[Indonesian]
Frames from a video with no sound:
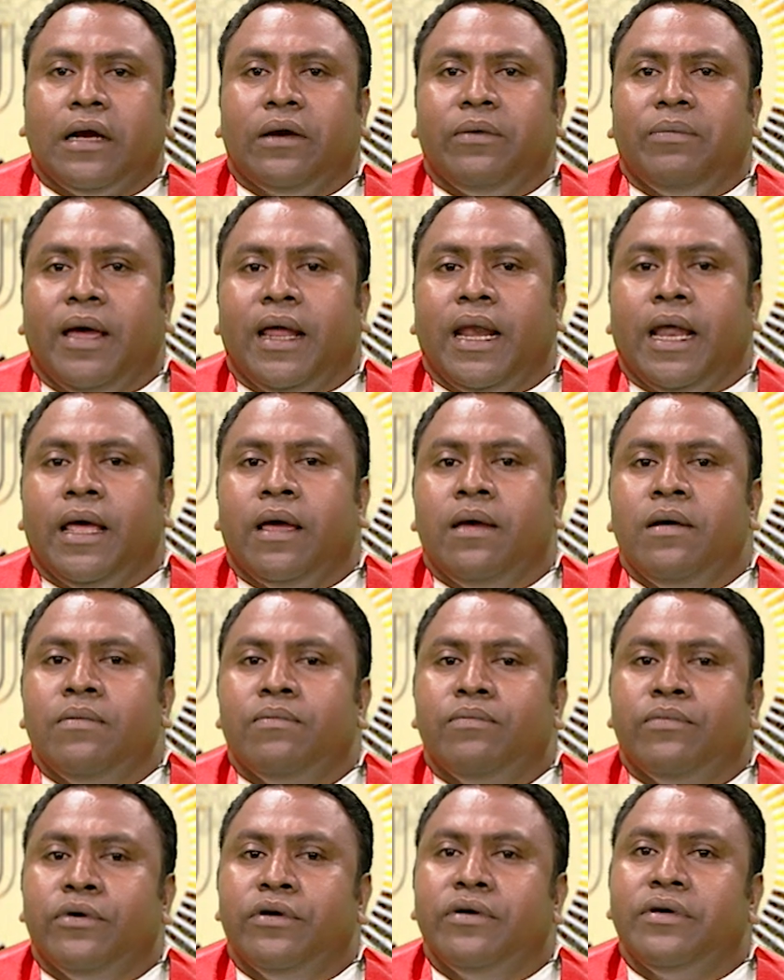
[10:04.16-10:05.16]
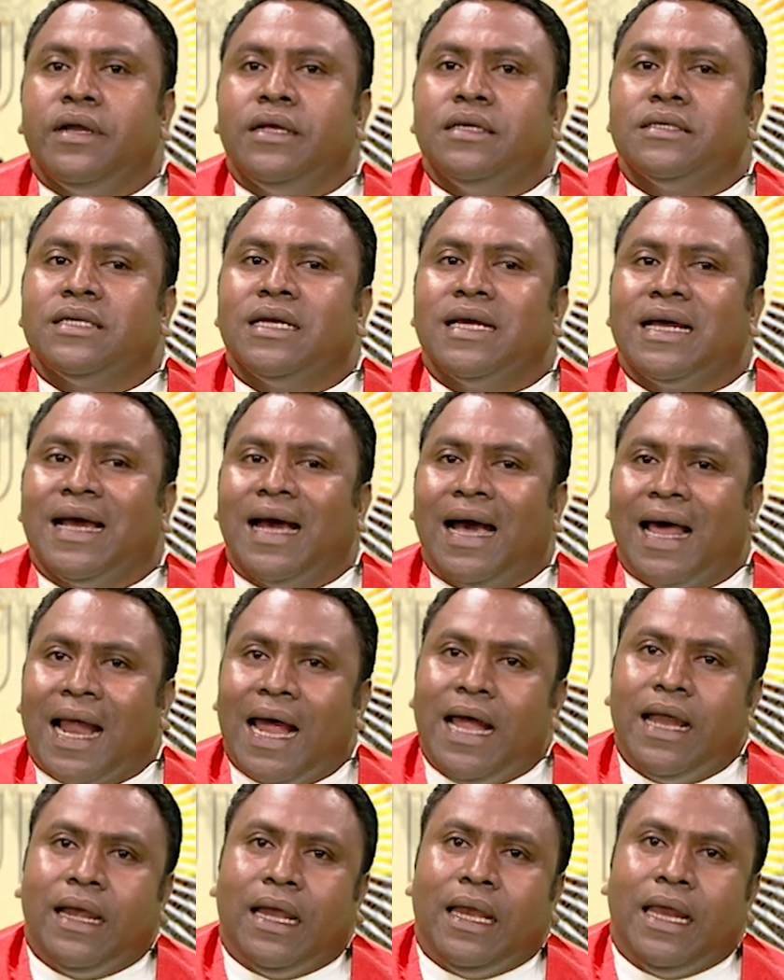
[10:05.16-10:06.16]
bele moris
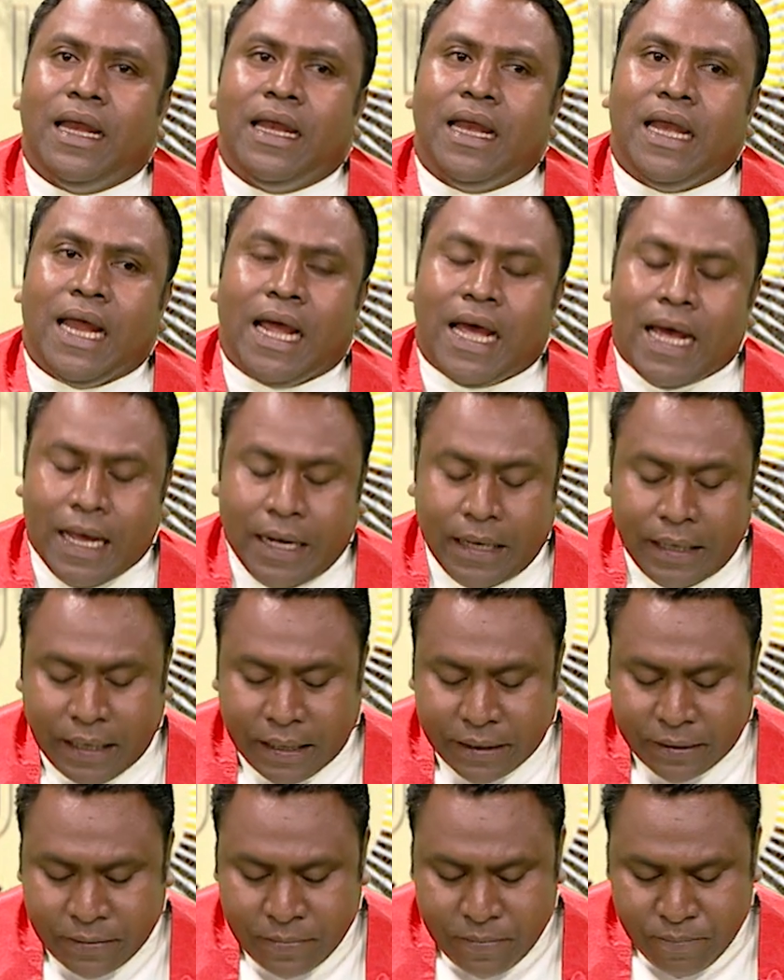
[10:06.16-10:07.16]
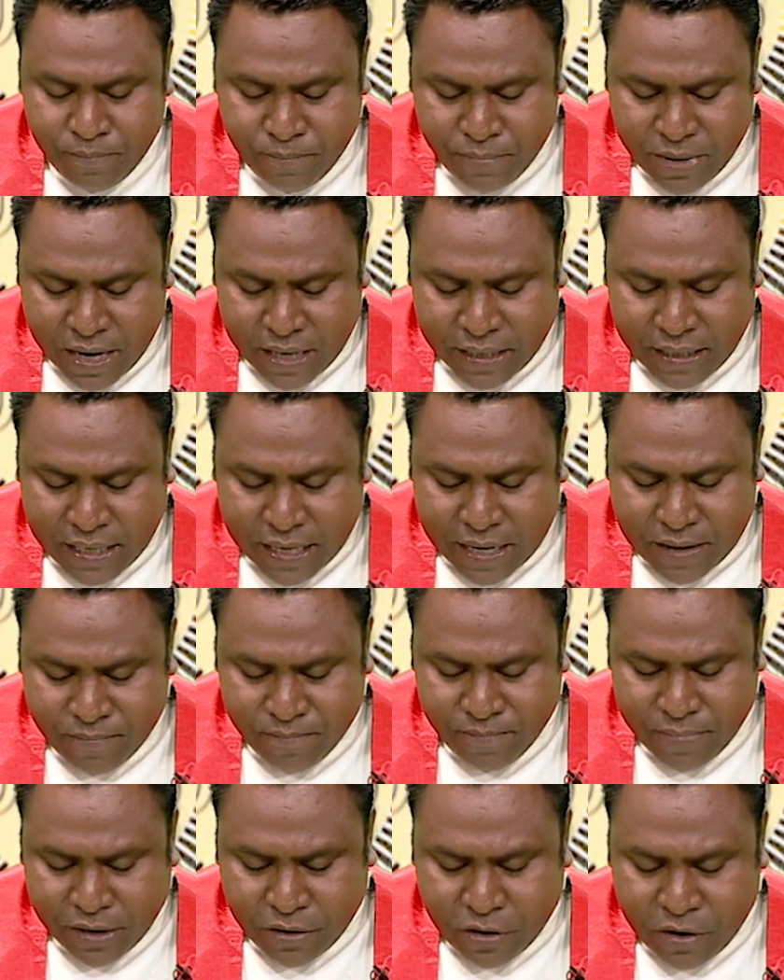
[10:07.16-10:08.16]
garante nini andet ba ia
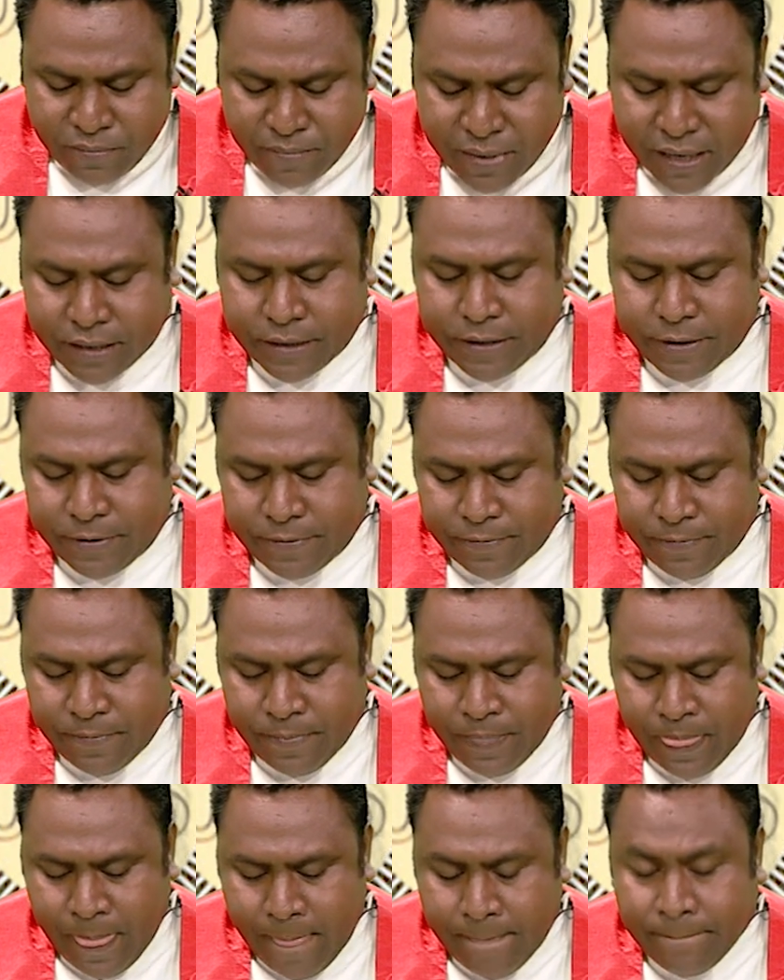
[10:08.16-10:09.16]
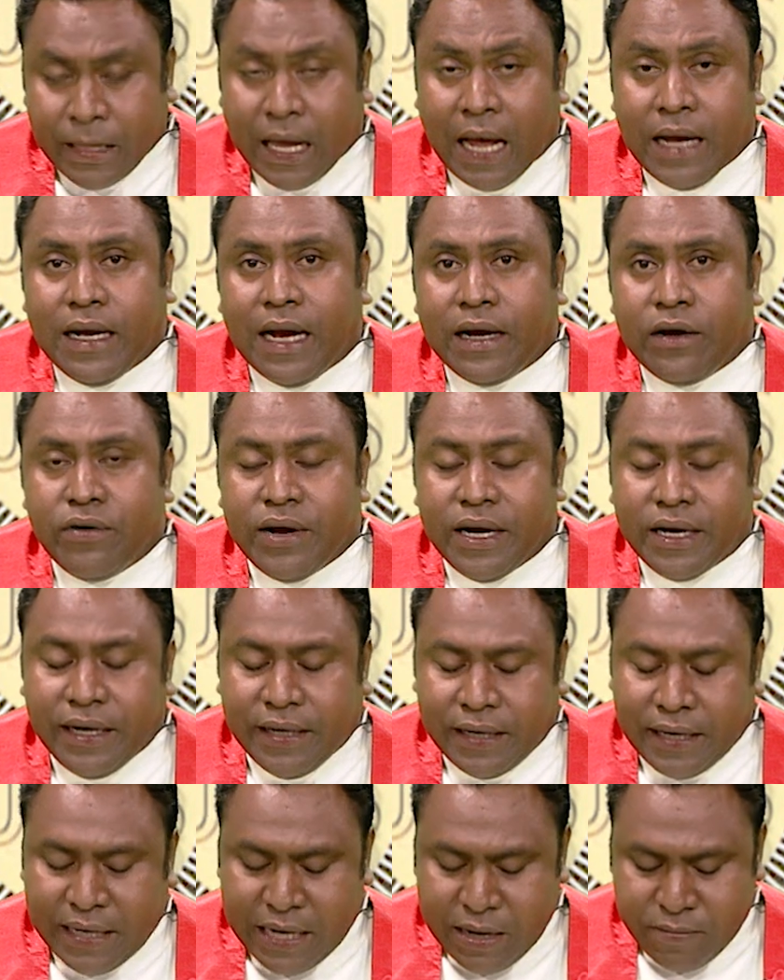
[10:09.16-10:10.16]
maromak. Aina noi
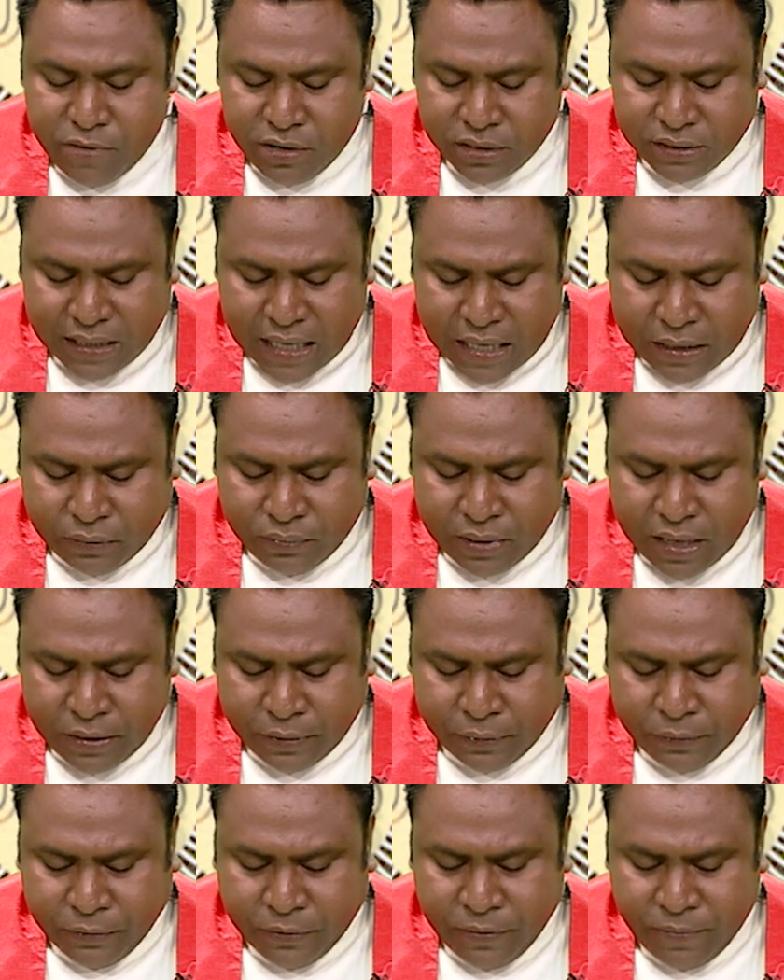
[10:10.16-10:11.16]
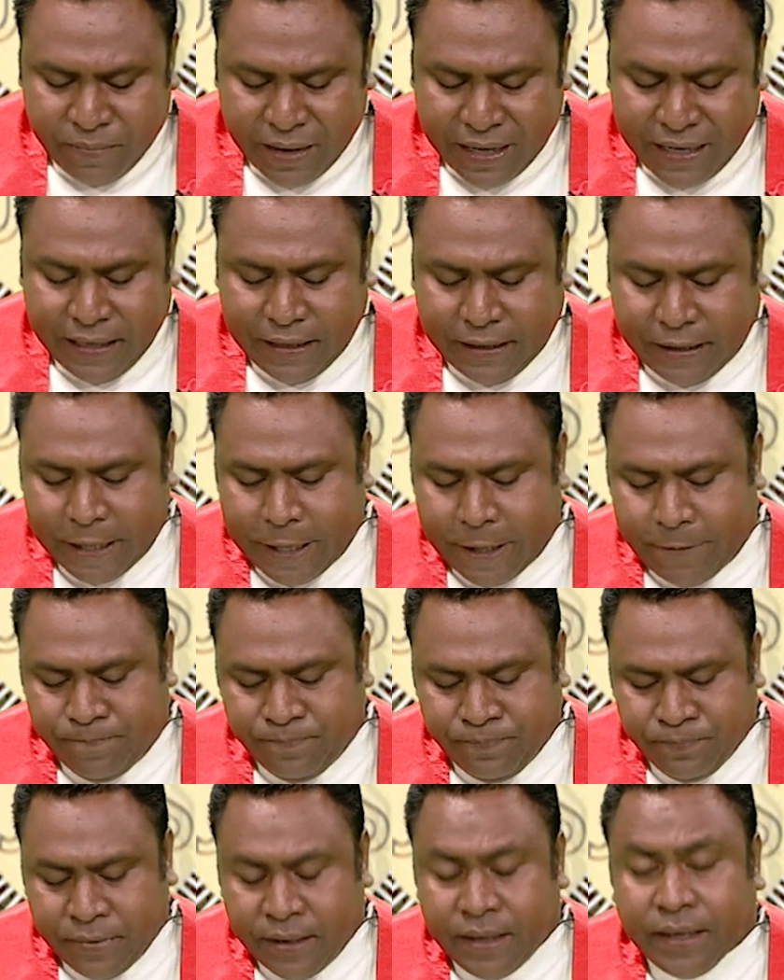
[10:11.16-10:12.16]
kida nemos atu haturu maita
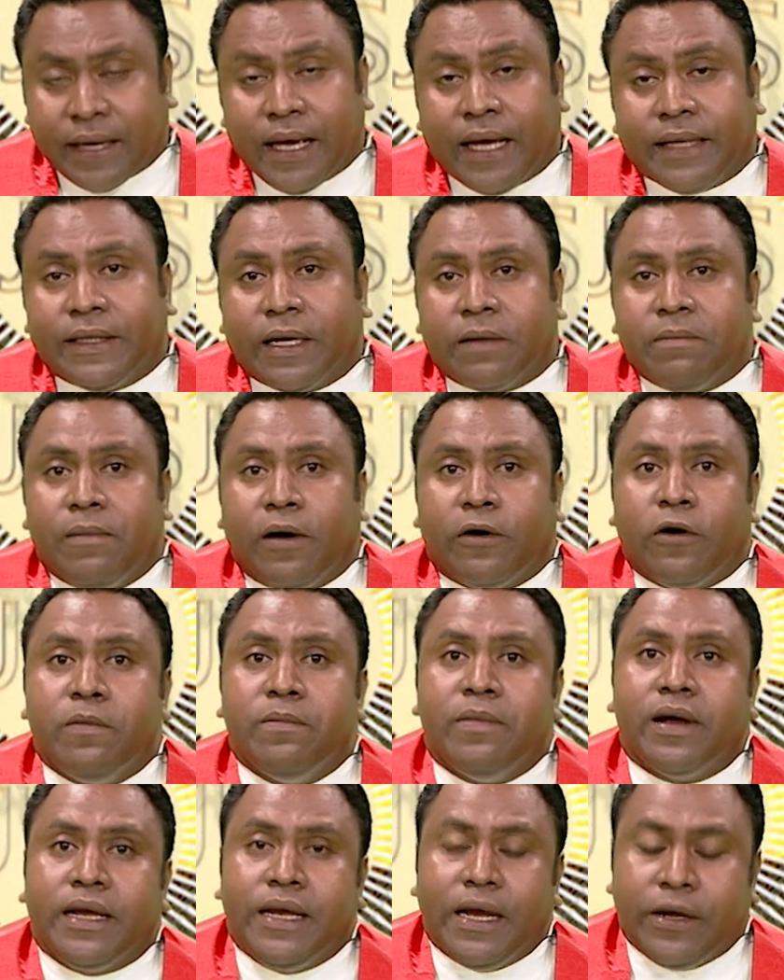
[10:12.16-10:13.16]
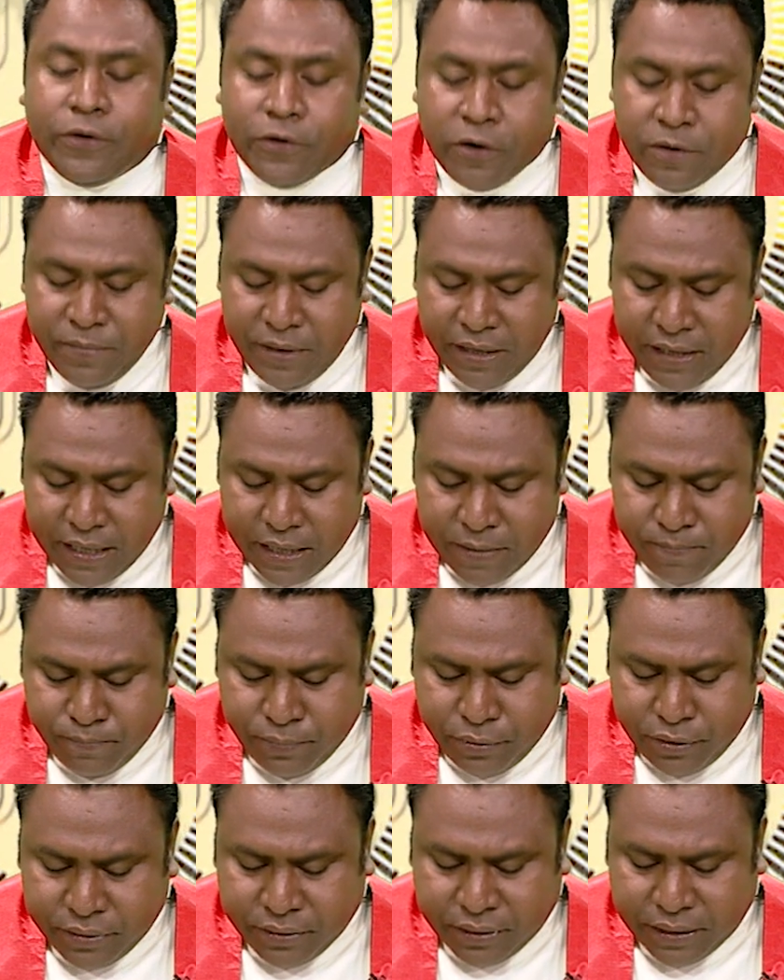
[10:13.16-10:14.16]
katak maromak ni domine
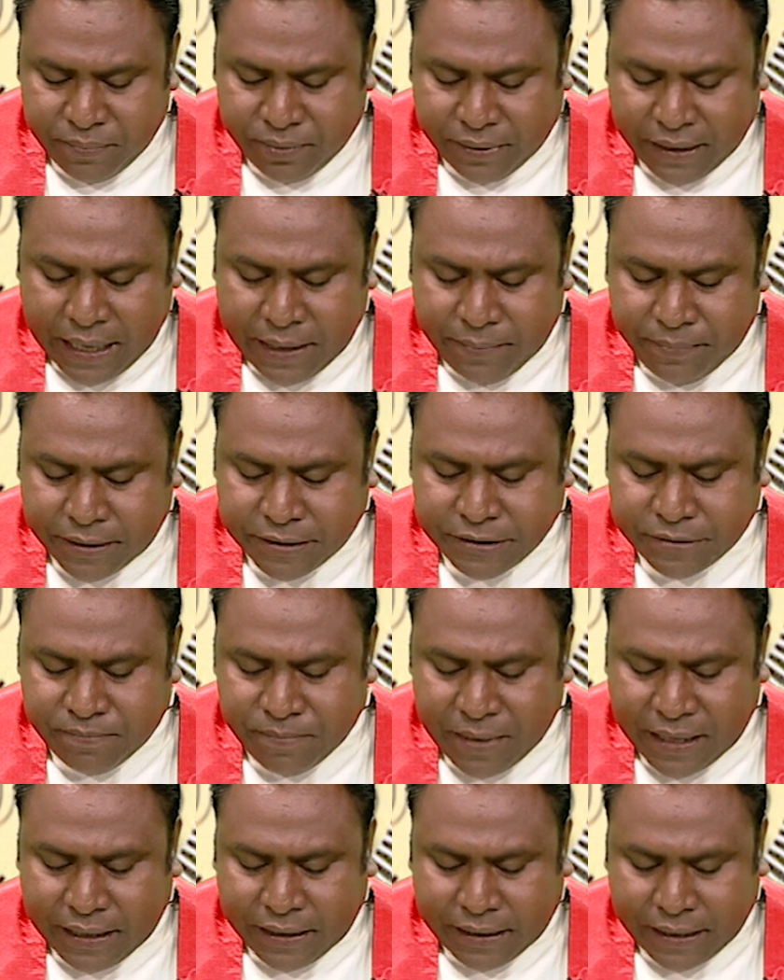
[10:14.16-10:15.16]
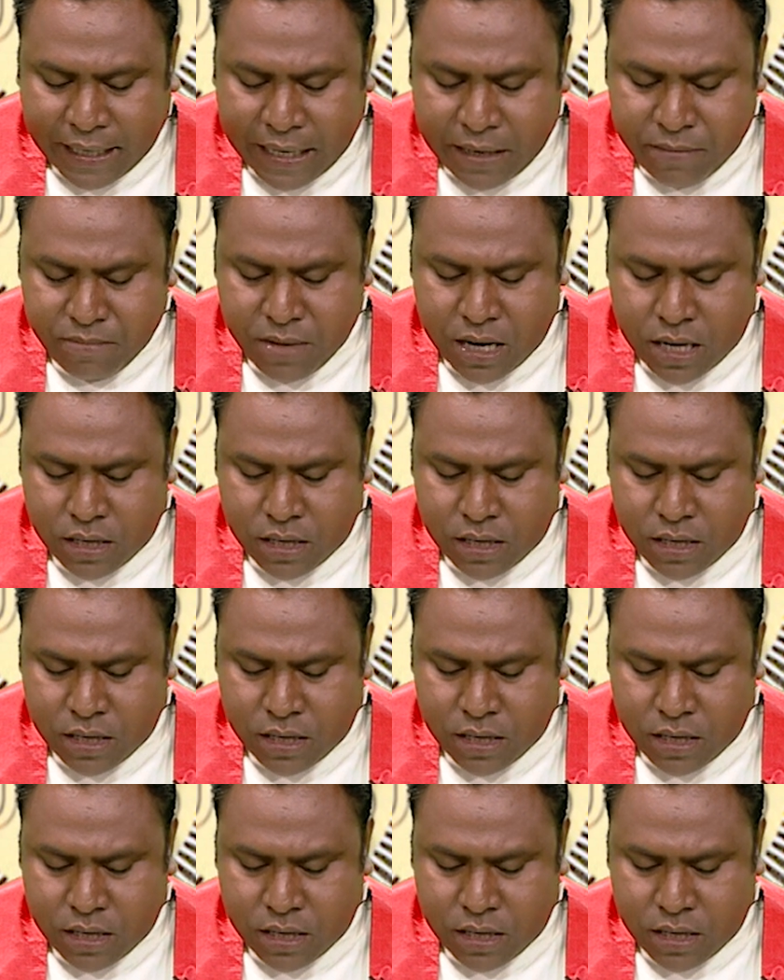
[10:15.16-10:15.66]
bot tebes maita ema.